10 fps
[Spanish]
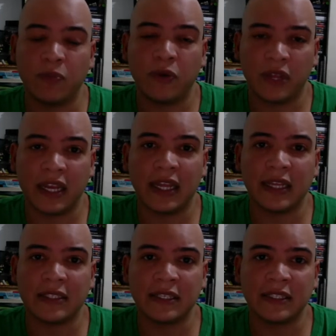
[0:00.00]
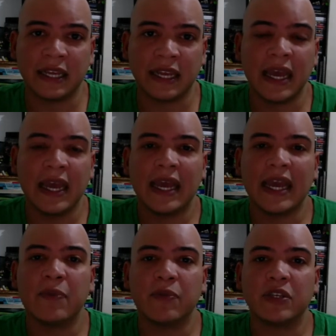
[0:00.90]
podrían decirse que es
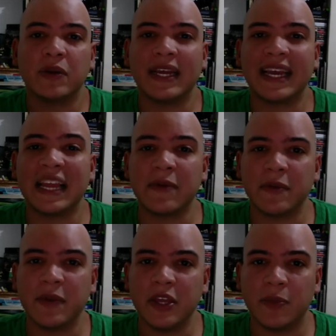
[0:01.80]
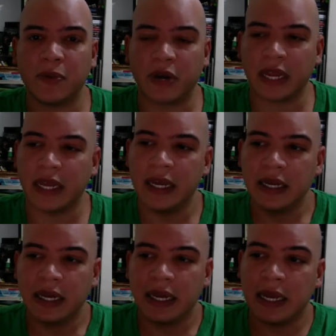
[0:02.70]
imposible que haya vivido, porque
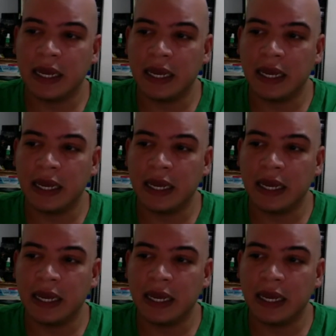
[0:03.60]
eh,